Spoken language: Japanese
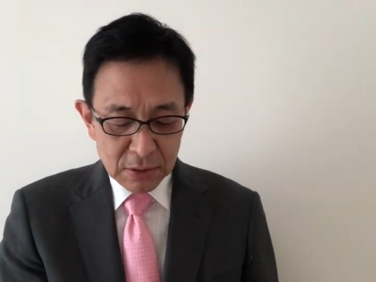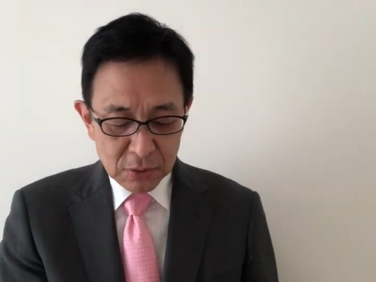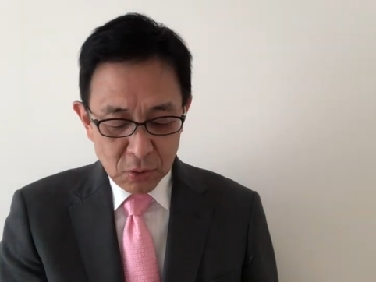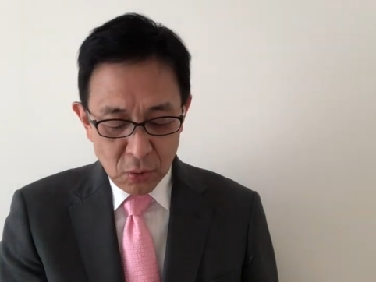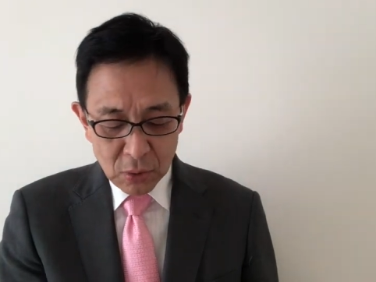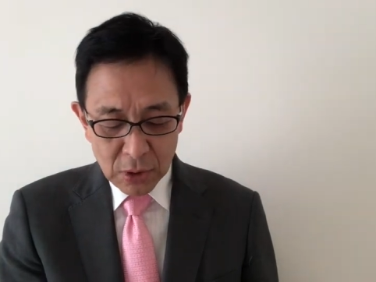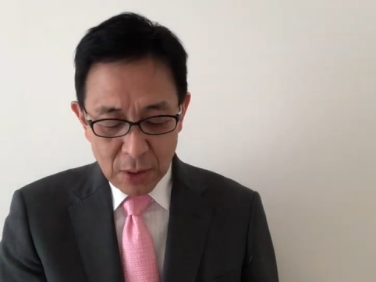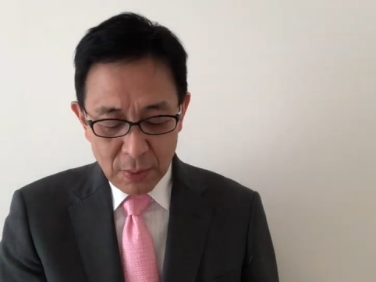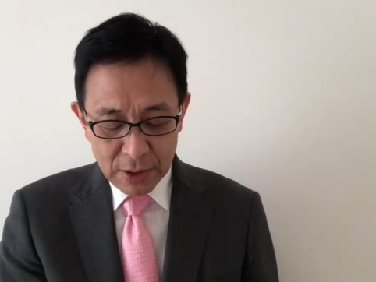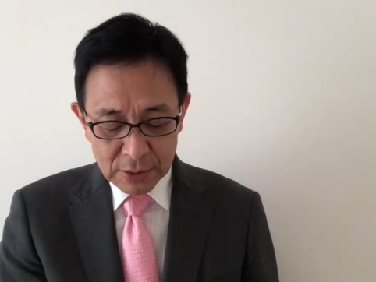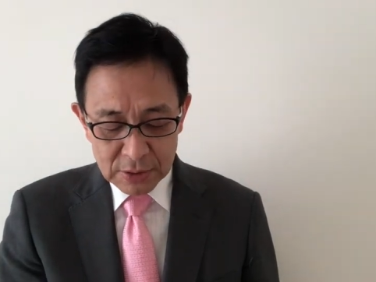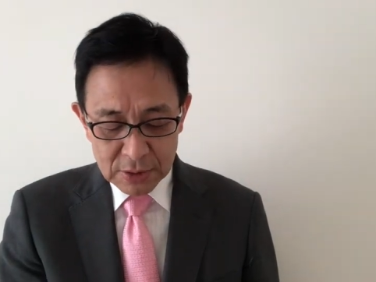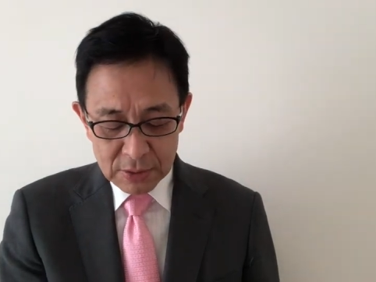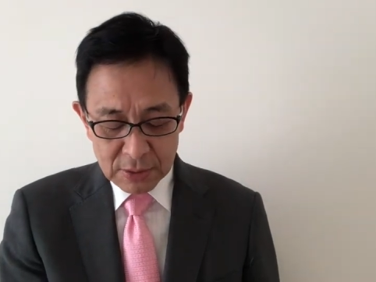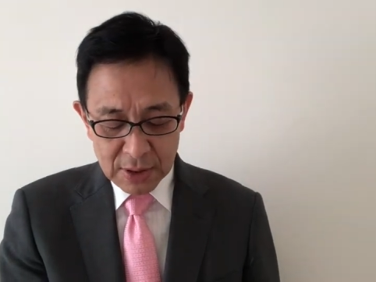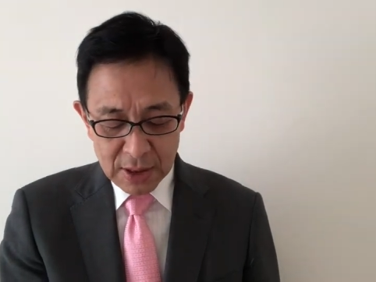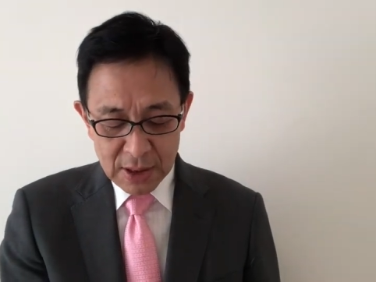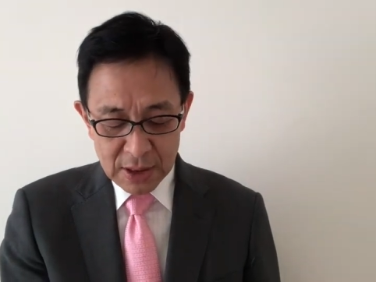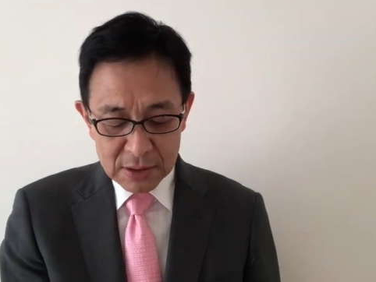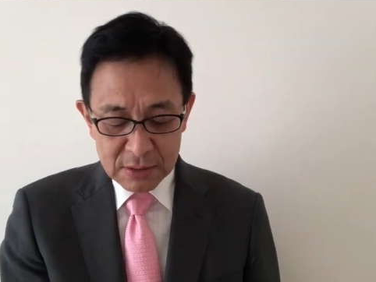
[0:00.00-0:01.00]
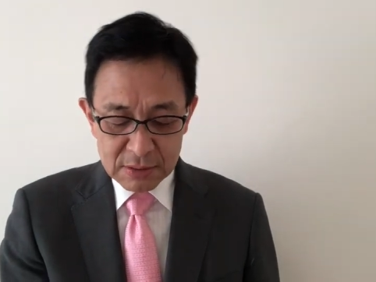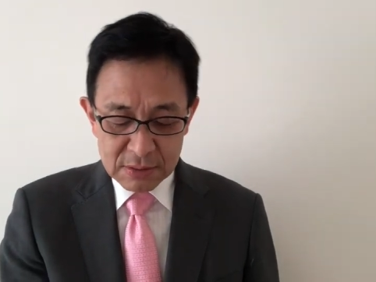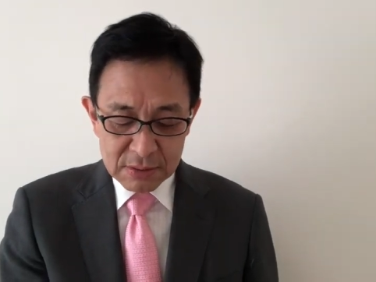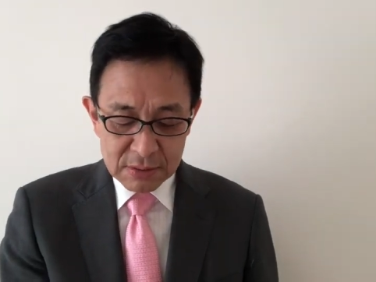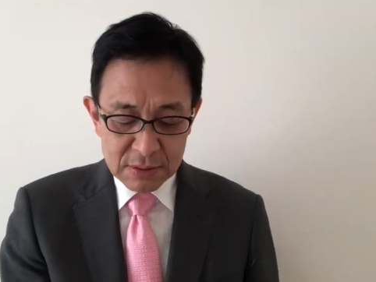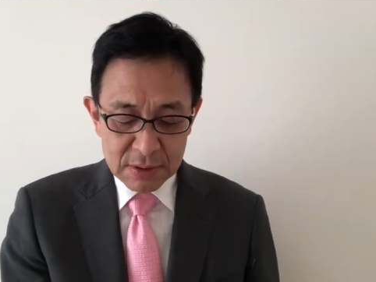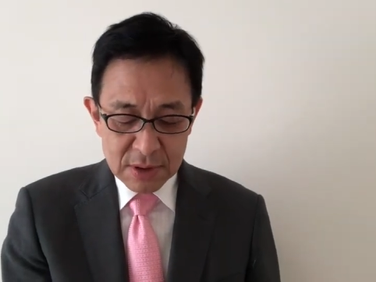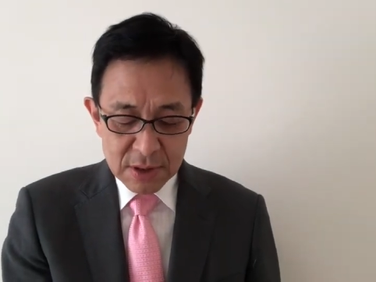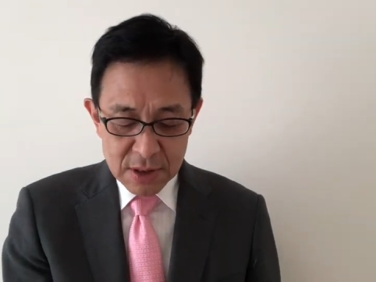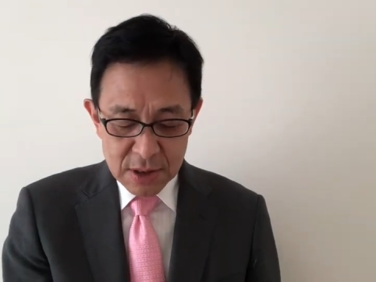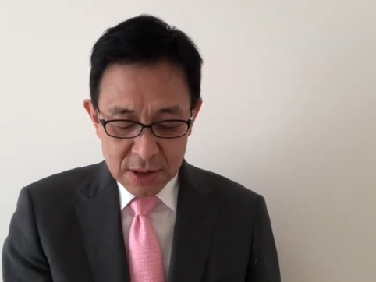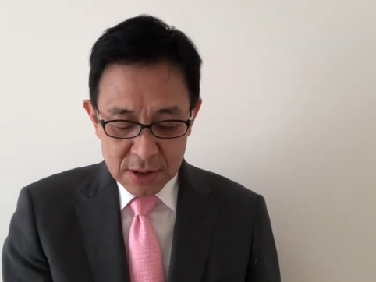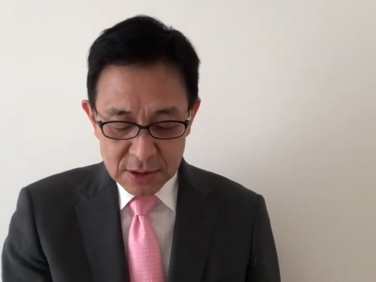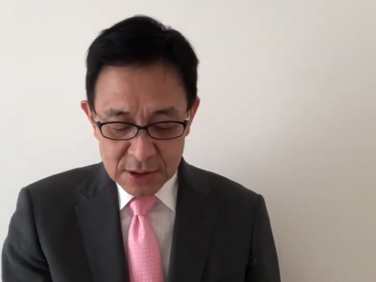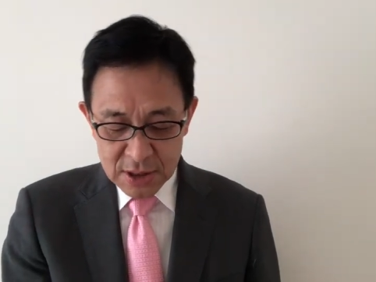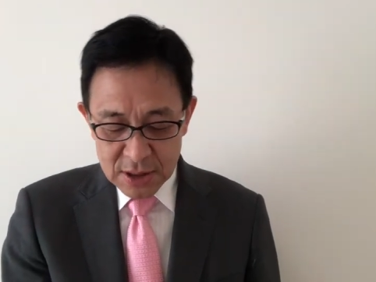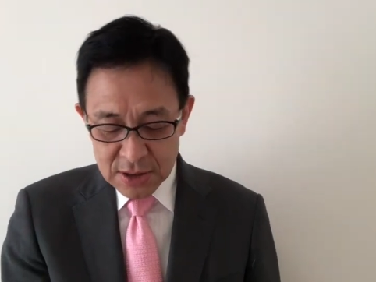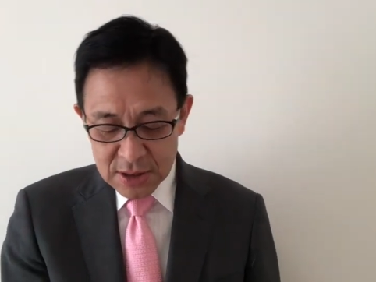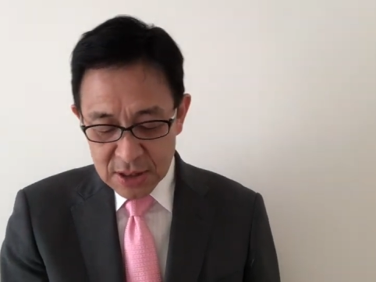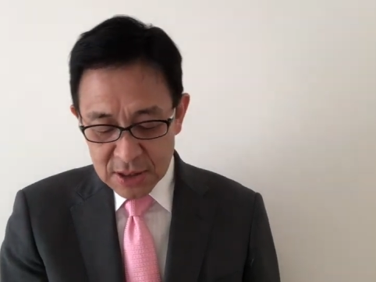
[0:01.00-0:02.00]
どっか悪いのか
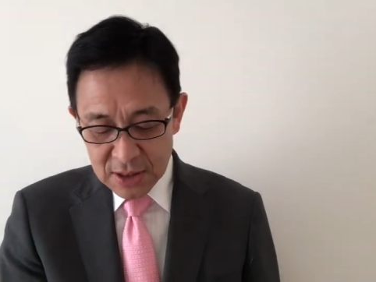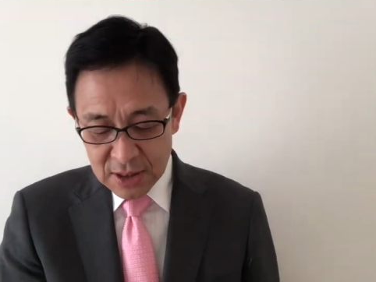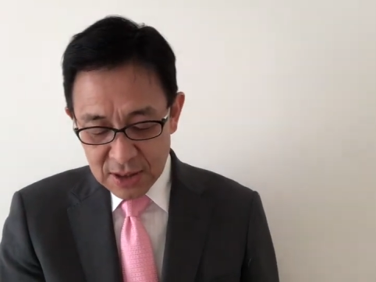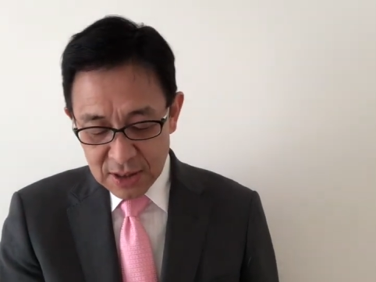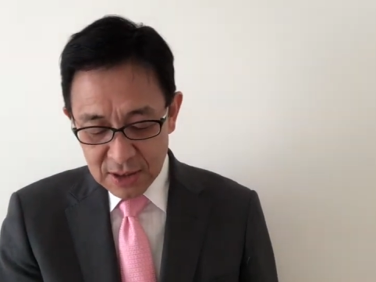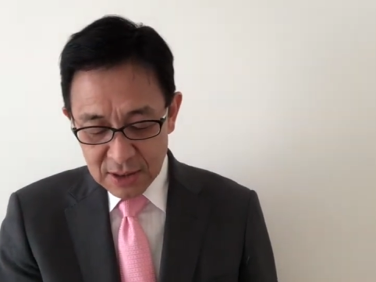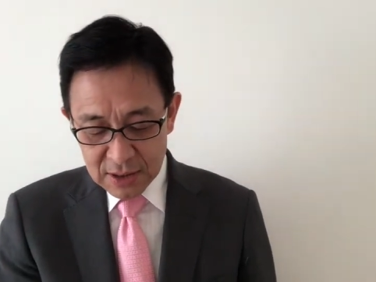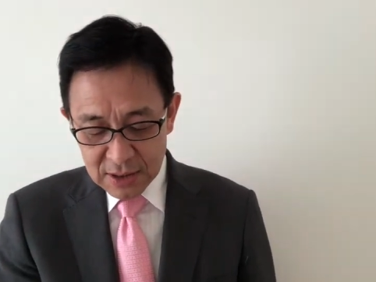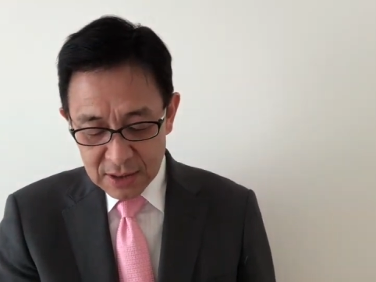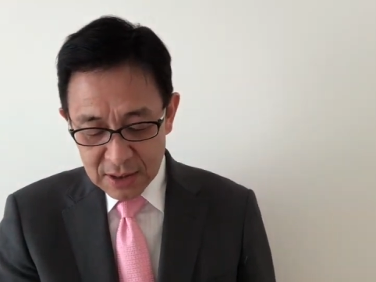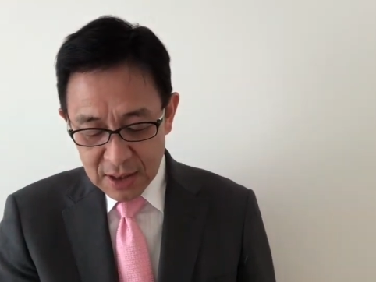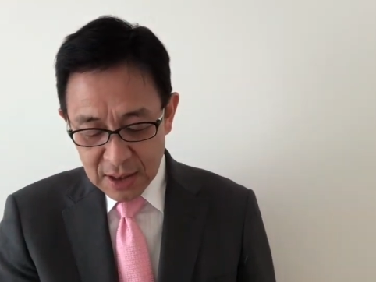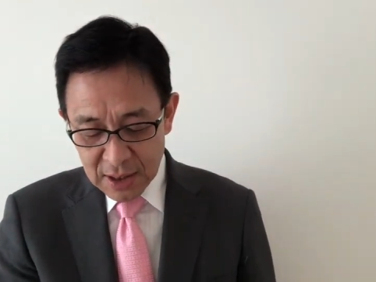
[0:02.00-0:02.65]
先生ね